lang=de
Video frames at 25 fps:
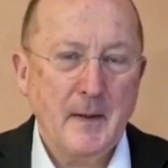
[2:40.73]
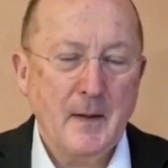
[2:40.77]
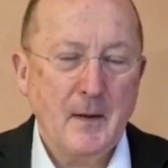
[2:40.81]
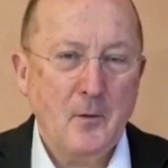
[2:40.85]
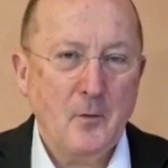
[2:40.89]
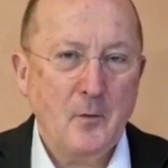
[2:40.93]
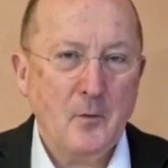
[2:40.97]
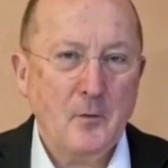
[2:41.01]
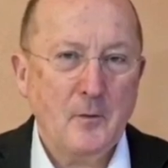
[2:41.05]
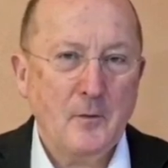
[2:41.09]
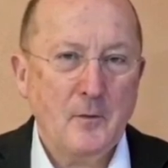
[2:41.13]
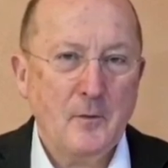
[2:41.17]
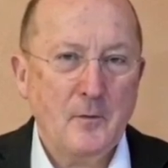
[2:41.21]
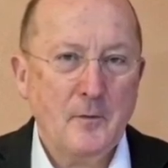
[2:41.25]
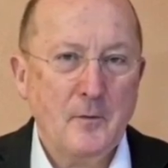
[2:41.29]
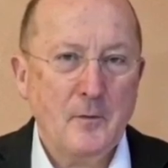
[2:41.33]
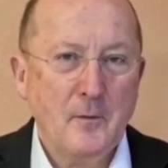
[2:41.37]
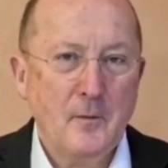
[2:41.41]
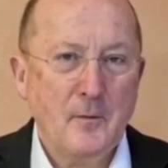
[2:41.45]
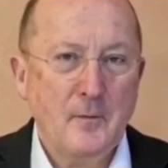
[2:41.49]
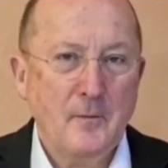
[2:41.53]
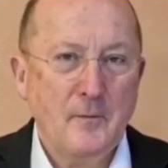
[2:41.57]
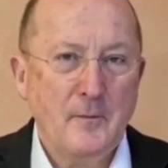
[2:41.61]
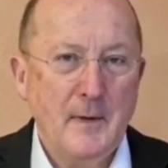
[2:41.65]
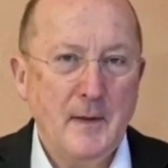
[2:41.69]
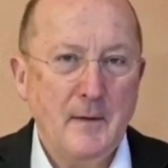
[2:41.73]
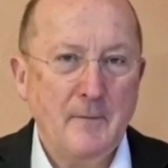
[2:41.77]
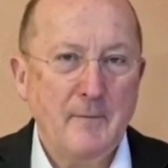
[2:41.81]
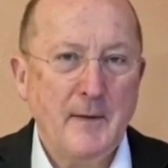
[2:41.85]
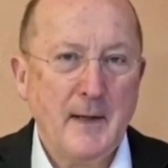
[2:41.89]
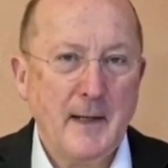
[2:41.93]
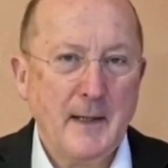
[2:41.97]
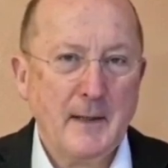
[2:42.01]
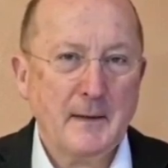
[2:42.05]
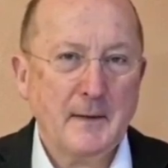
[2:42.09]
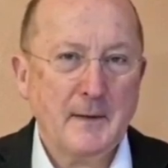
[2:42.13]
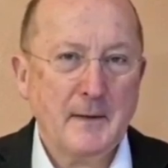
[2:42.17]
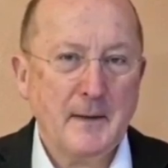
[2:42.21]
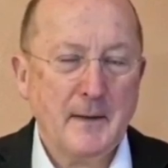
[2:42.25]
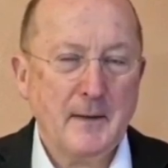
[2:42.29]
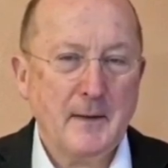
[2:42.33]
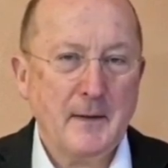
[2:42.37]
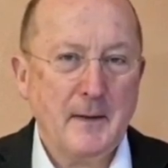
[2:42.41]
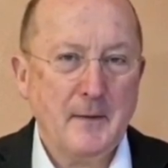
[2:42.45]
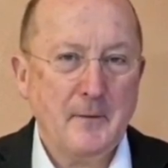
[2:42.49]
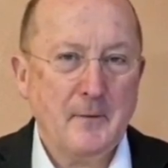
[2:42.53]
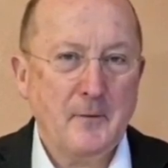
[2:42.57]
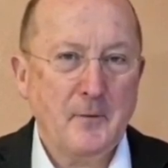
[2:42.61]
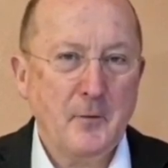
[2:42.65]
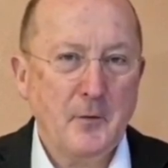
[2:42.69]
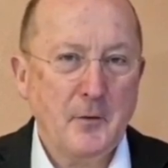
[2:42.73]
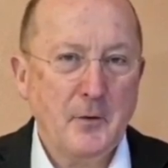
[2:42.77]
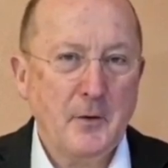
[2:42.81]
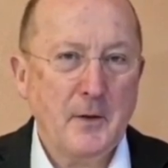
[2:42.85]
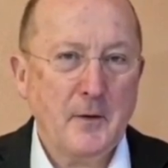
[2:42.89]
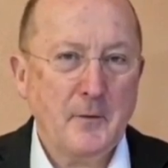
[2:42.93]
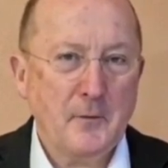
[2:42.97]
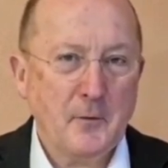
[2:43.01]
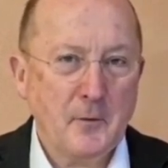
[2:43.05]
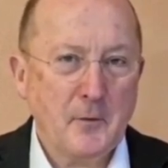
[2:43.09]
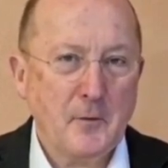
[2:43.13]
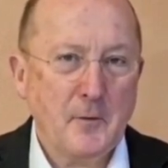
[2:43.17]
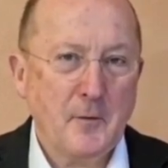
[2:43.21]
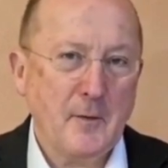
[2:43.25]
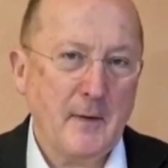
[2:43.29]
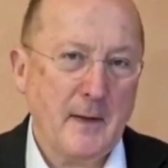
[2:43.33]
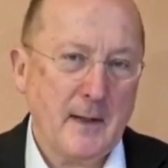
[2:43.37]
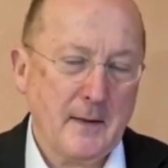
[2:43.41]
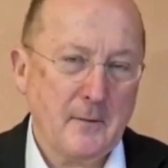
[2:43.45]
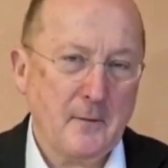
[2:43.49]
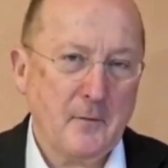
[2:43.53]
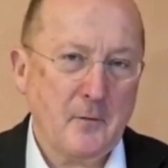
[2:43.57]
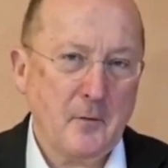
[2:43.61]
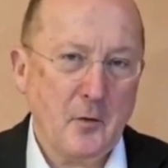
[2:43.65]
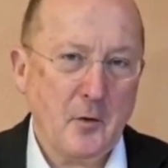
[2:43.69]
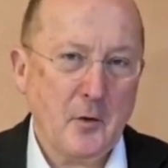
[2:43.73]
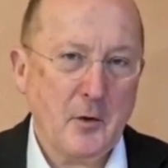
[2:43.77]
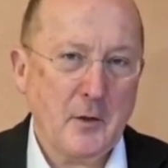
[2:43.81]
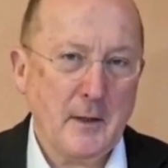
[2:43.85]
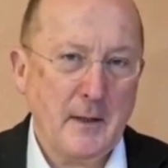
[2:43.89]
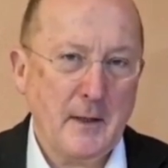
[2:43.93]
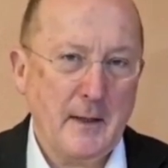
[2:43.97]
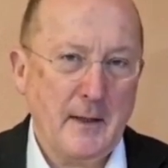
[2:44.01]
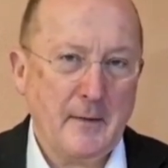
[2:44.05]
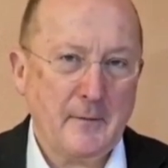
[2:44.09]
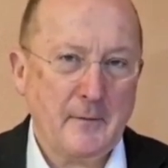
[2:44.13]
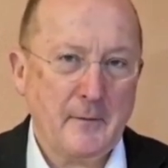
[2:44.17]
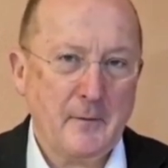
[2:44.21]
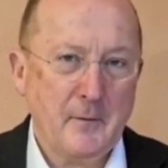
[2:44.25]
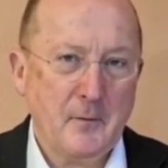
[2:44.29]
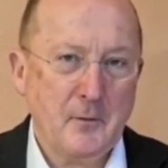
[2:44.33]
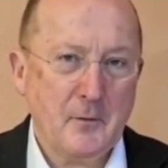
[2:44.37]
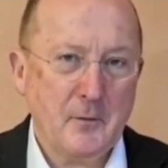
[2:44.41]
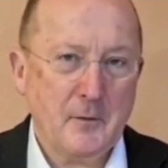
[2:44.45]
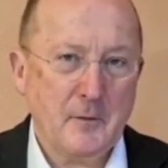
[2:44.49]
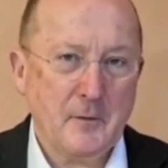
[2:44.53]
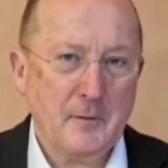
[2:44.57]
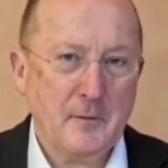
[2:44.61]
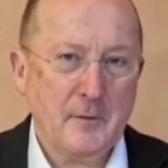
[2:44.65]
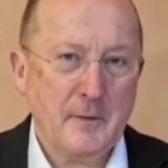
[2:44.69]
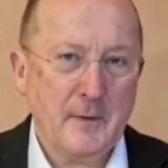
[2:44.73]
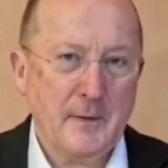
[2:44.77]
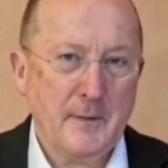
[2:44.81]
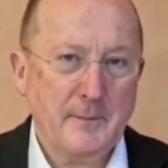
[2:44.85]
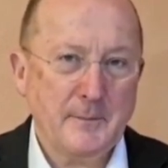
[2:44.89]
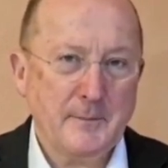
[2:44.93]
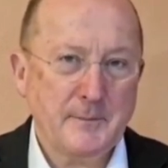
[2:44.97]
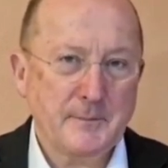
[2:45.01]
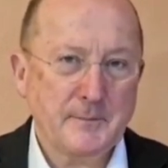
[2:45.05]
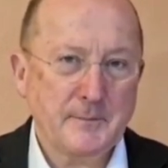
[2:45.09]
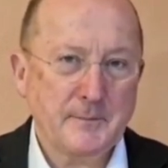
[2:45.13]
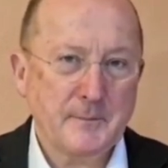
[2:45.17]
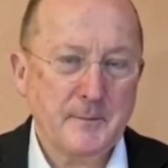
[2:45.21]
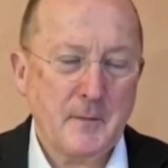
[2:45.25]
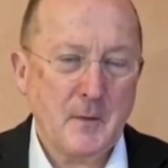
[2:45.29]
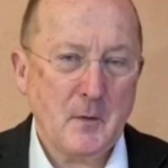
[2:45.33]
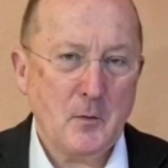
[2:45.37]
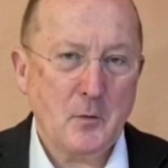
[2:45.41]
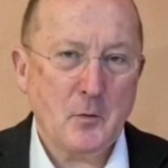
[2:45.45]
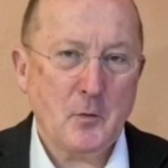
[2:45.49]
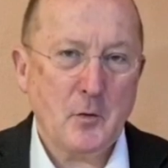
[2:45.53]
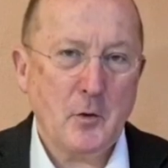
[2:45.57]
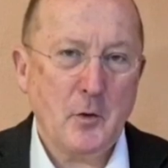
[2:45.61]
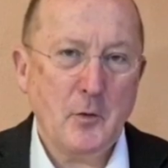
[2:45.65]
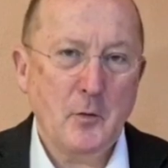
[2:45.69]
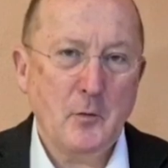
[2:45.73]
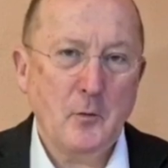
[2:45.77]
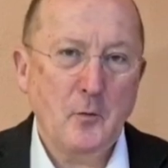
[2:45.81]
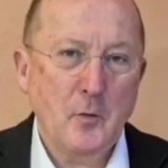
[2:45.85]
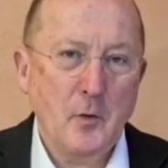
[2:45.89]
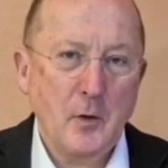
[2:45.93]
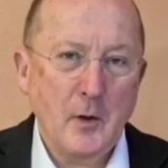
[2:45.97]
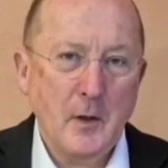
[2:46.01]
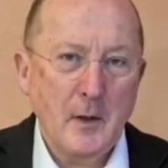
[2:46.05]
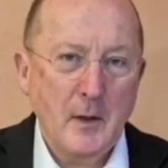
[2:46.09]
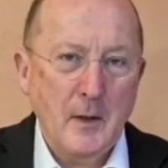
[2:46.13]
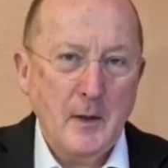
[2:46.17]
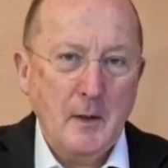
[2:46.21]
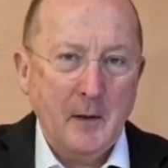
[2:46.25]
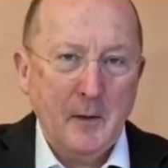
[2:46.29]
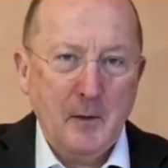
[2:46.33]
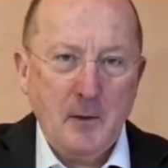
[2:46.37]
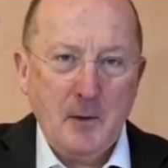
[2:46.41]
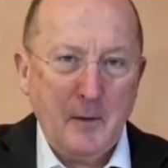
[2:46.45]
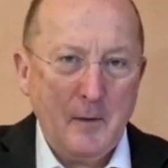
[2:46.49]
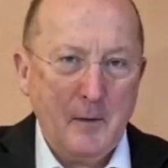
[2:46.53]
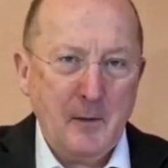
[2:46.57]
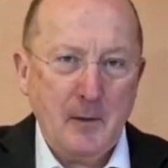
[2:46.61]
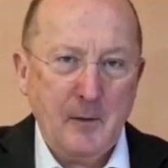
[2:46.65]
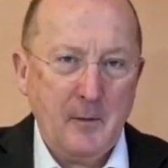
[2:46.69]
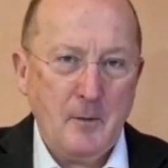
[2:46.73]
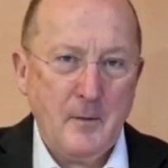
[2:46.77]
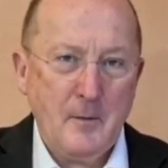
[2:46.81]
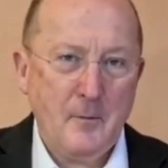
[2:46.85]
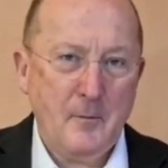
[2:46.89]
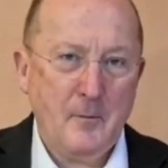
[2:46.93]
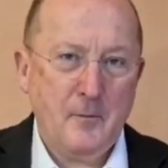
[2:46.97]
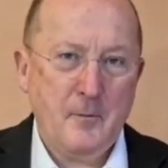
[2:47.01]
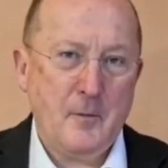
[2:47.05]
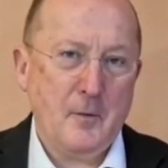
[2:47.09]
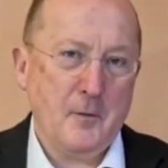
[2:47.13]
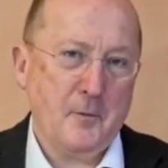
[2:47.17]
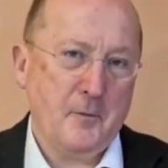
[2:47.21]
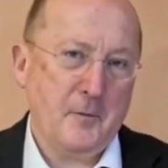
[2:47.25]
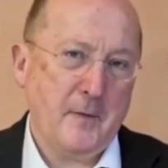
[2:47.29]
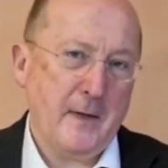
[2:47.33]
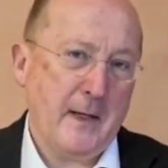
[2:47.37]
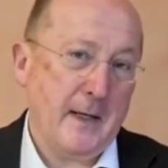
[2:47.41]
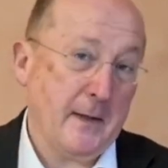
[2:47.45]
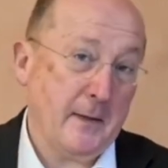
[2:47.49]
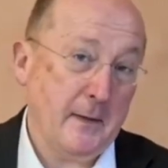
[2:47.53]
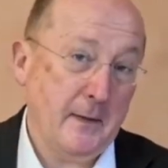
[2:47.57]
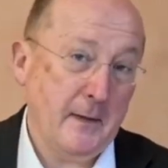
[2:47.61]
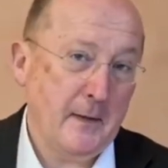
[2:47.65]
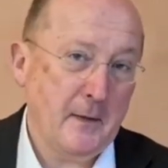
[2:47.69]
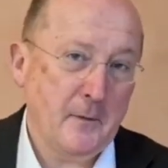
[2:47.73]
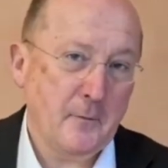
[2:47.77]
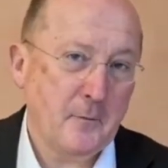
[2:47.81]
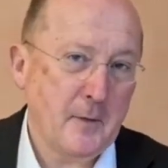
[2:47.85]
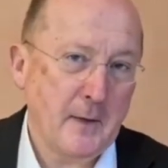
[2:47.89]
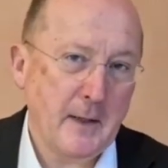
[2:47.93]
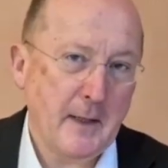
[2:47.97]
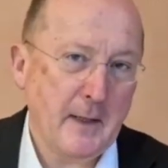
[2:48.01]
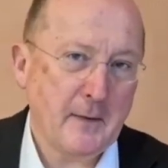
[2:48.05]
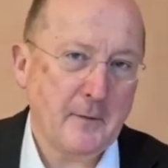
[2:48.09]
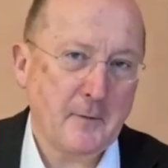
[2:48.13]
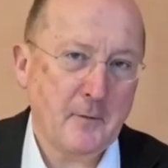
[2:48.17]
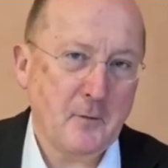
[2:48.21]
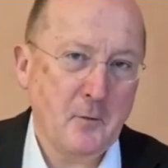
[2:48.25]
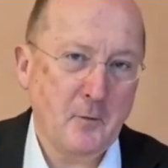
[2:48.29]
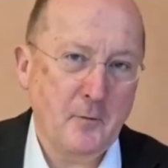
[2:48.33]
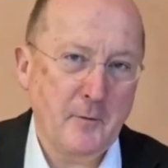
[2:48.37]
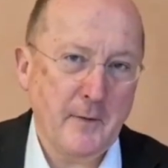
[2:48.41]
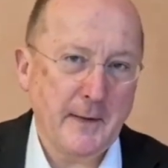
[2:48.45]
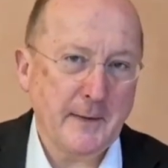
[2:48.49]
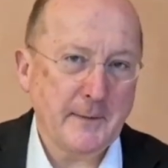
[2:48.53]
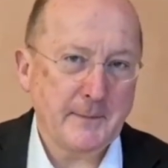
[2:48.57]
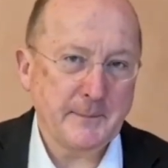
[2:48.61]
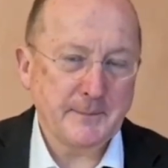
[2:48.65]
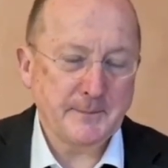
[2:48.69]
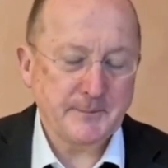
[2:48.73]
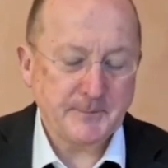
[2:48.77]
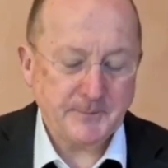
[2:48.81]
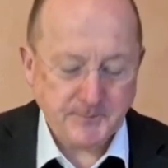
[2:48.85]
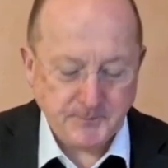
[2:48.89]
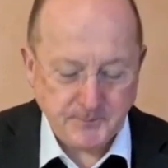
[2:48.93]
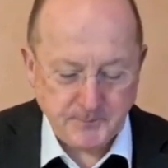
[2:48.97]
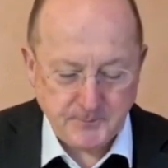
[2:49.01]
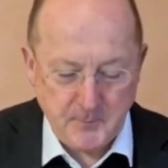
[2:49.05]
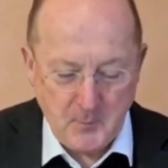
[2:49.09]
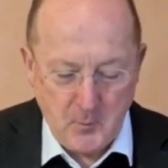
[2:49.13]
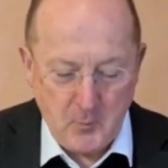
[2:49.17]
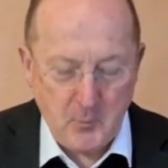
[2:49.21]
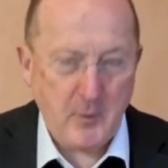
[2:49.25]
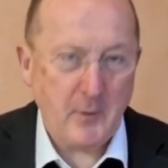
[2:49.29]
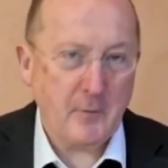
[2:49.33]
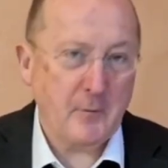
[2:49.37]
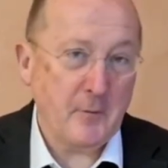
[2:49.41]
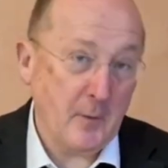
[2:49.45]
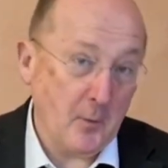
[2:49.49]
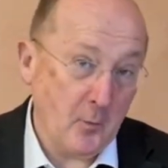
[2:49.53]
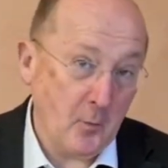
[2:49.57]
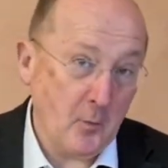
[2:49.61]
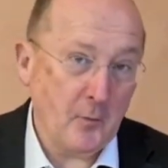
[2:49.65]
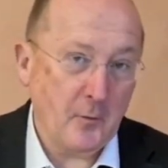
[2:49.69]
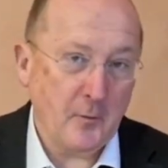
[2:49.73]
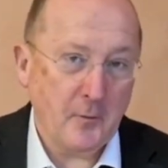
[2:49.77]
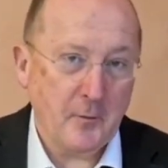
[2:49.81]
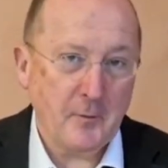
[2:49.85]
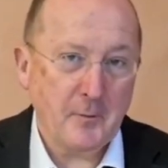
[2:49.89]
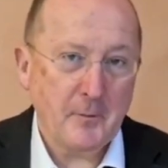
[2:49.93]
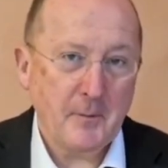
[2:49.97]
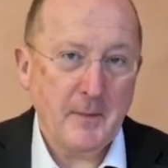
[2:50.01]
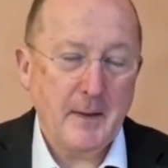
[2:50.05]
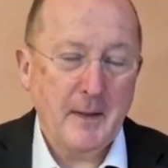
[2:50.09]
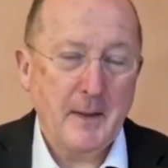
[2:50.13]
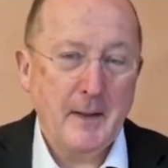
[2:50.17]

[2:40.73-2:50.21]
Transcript: und wir werden dann als Sünder sozusagen zurückgelassen und, ähm, und können nur äh, von ferne ihr vielleicht zuwinken oder sie uns.